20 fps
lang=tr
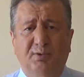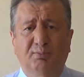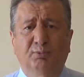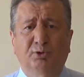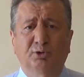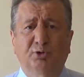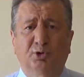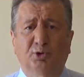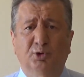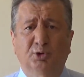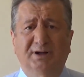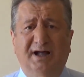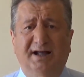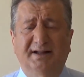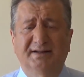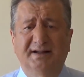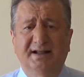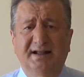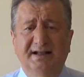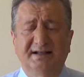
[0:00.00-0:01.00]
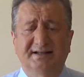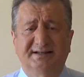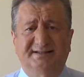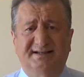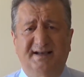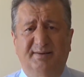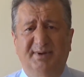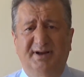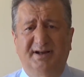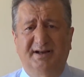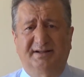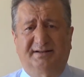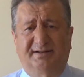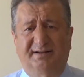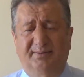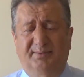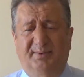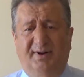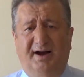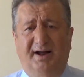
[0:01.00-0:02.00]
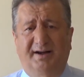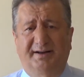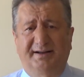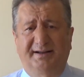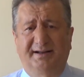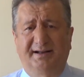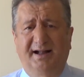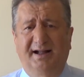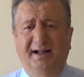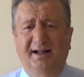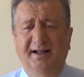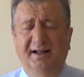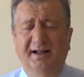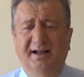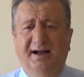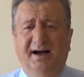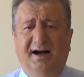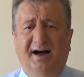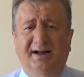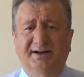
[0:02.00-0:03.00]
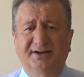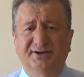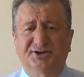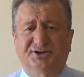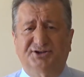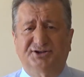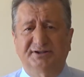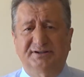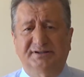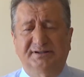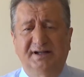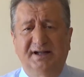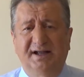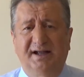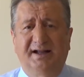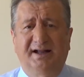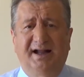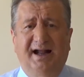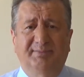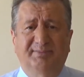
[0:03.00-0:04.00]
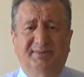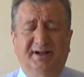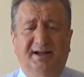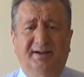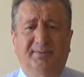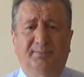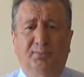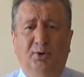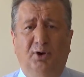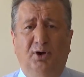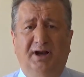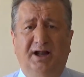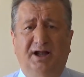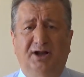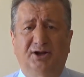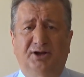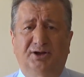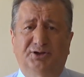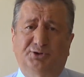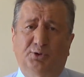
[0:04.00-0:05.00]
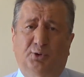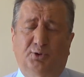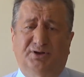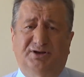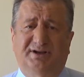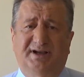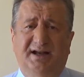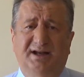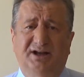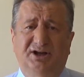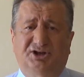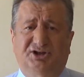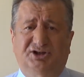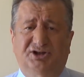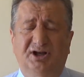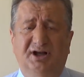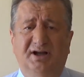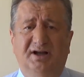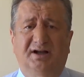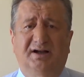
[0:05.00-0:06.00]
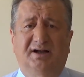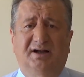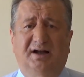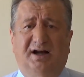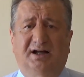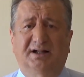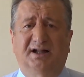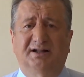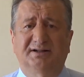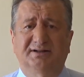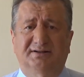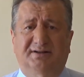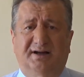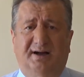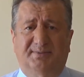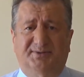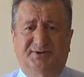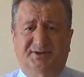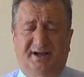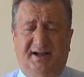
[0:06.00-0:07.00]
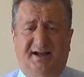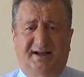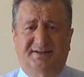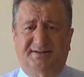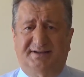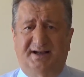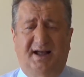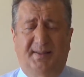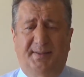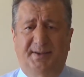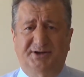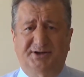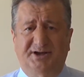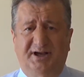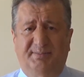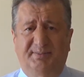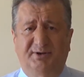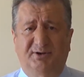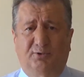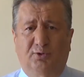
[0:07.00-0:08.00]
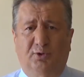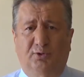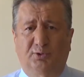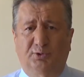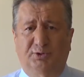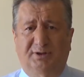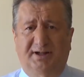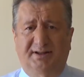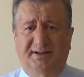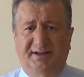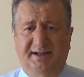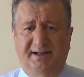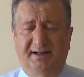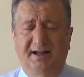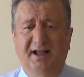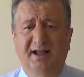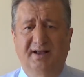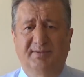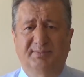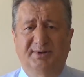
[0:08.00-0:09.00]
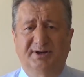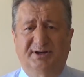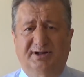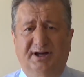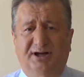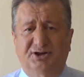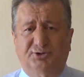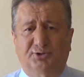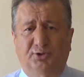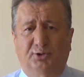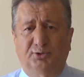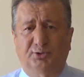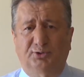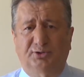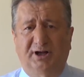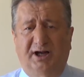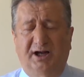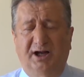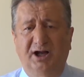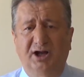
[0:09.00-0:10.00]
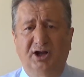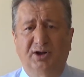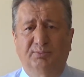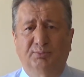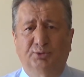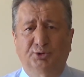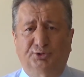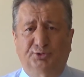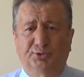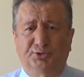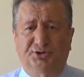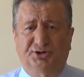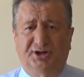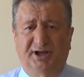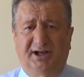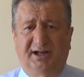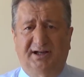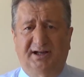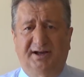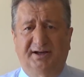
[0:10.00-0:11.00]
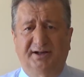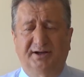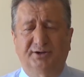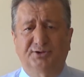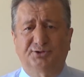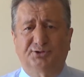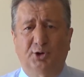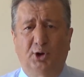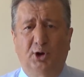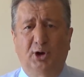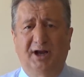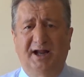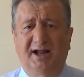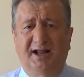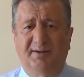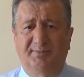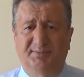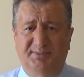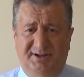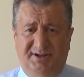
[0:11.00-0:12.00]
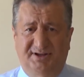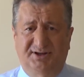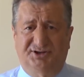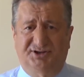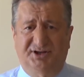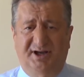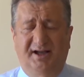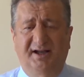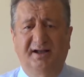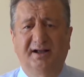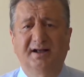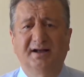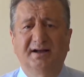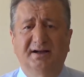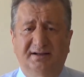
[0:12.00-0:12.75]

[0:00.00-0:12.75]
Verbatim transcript: bulunulan zemin itibariyle Arınç'ın hem de böyle e, çok geniş e, alanı kapsayan sadece bir konuda değil birkaç konuda bu tür şeyleri söylemeyeceği